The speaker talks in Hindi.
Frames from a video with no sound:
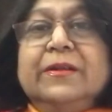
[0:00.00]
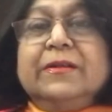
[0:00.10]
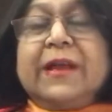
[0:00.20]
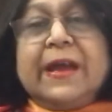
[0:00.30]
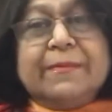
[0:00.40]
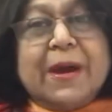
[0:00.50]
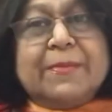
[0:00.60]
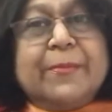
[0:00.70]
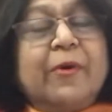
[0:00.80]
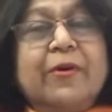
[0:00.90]
कई माँ
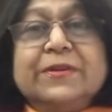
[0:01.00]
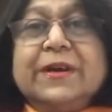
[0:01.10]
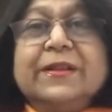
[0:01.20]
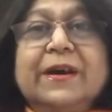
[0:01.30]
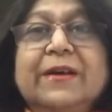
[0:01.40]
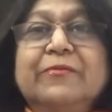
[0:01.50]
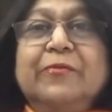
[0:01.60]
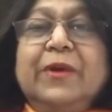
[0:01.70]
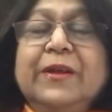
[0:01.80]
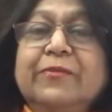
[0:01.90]
बाप और ज़्यादा वो
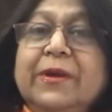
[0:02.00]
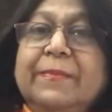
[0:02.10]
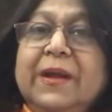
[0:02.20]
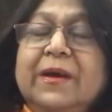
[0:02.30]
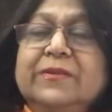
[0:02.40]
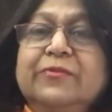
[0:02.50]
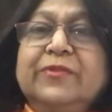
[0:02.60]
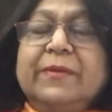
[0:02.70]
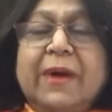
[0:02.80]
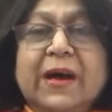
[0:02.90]
हैं क्योंकि अपना जो
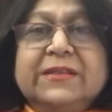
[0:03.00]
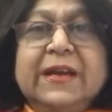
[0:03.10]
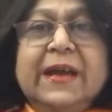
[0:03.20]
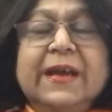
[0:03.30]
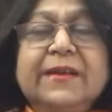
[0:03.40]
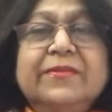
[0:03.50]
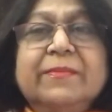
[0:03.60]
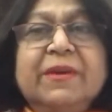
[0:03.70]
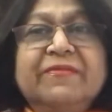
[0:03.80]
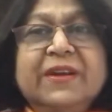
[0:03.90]
समाज है इस
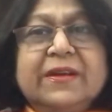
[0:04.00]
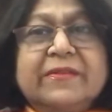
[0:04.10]
समय विक,